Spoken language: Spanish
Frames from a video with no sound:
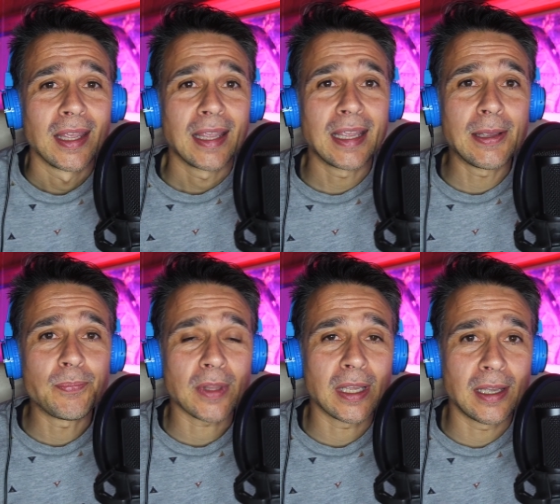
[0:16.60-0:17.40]

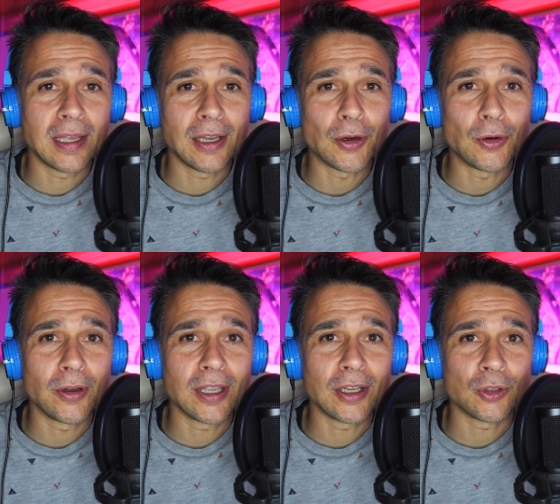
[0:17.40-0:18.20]
Y eh,
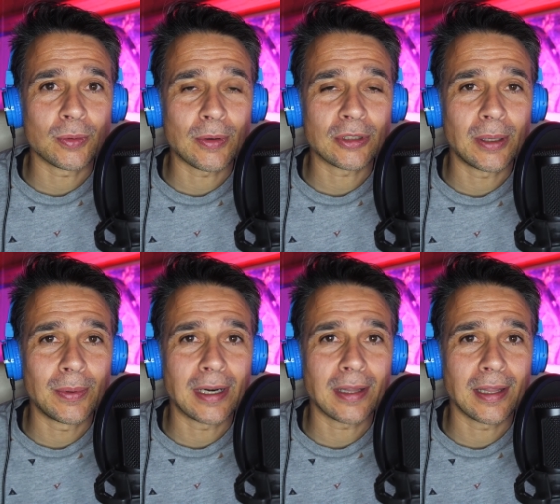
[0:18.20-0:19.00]
hoy os vamos a
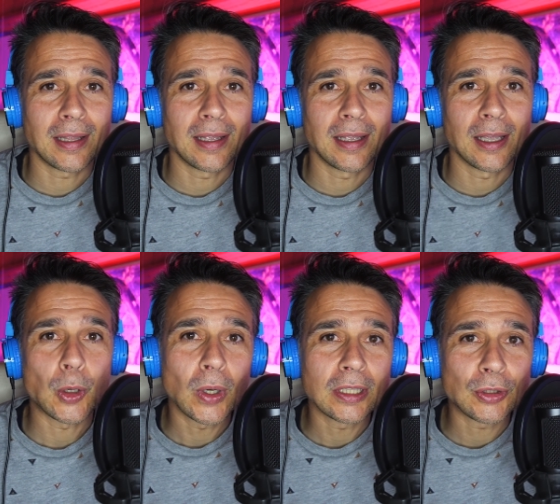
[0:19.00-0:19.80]
hablar de
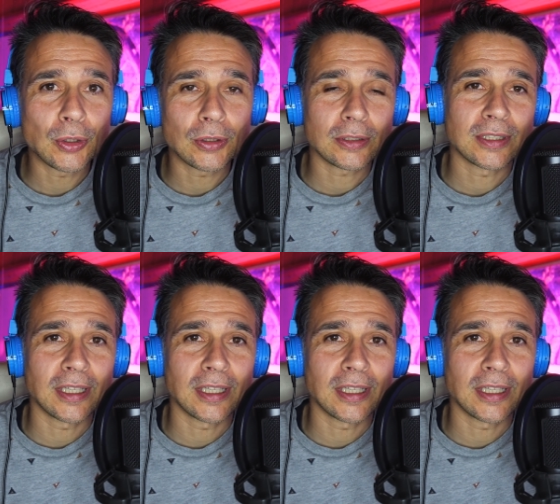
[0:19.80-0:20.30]
cuentos,